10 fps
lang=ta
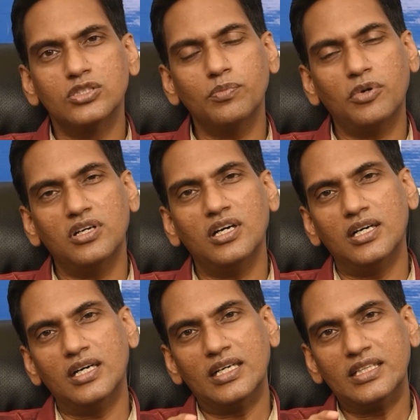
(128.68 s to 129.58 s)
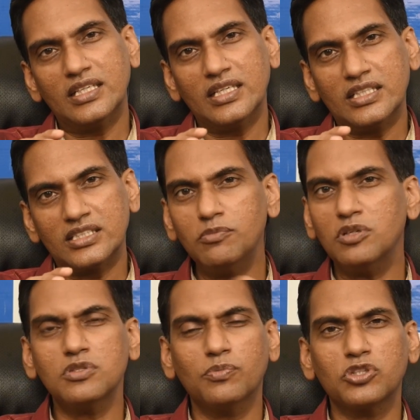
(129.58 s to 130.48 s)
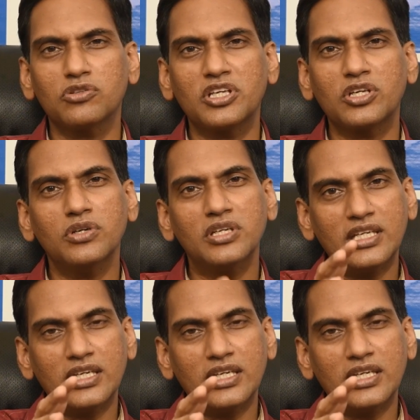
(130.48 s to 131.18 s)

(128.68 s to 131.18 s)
ஸோ இப்போ இந்த சிம்டம்ஸை பொறுத்த வரைக்கும்